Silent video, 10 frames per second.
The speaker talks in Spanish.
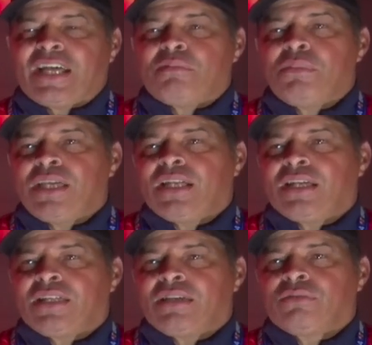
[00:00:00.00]
las
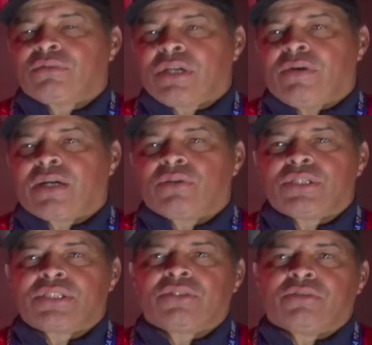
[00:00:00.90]
mieles de un trabajo de
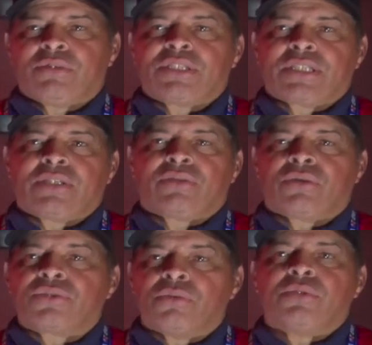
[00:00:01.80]
cinco meses que nos
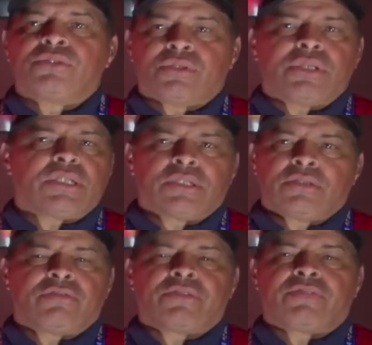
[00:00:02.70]
costó mucho, ¿eh?
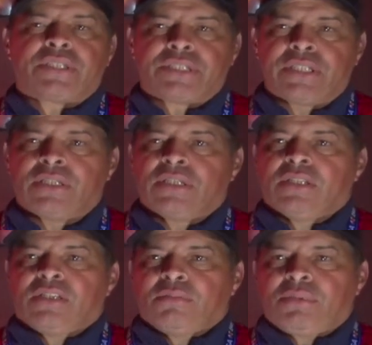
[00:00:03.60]
no fue fácil
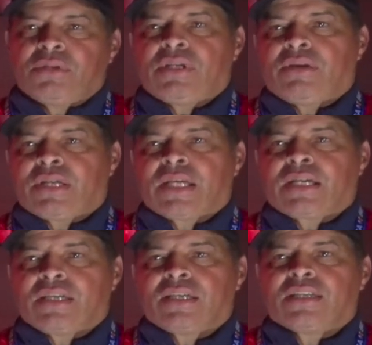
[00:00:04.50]
pero la verdad
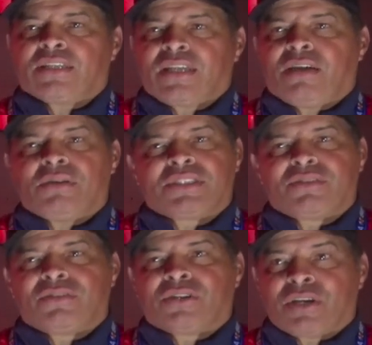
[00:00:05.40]
que a veces
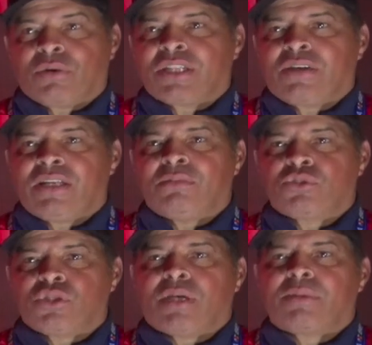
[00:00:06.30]
lo que cuesta vale
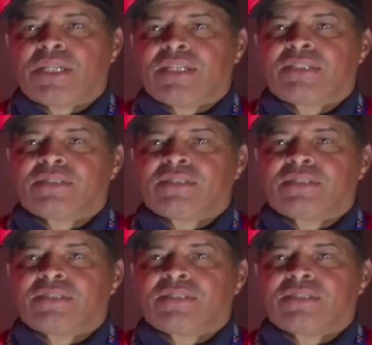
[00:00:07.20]
mucho la pena.